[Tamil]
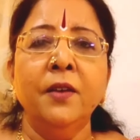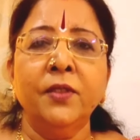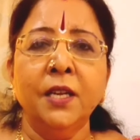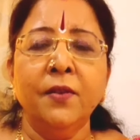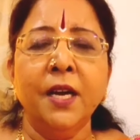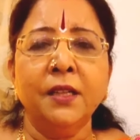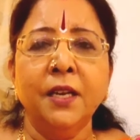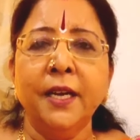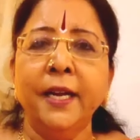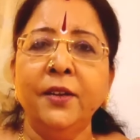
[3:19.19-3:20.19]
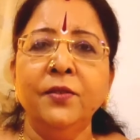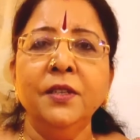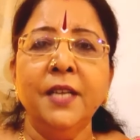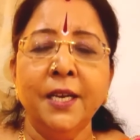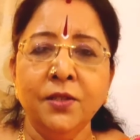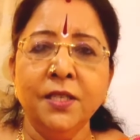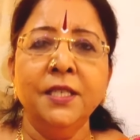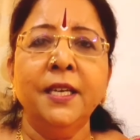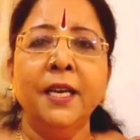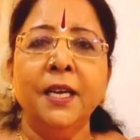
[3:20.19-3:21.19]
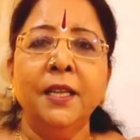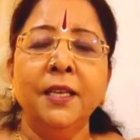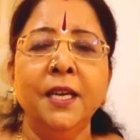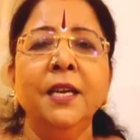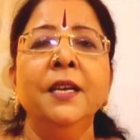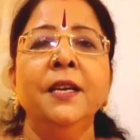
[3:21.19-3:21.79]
எத்தனை வாரத்துல கிடைக்கும்னு தயவு செஞ்சு கேட்காதீங்க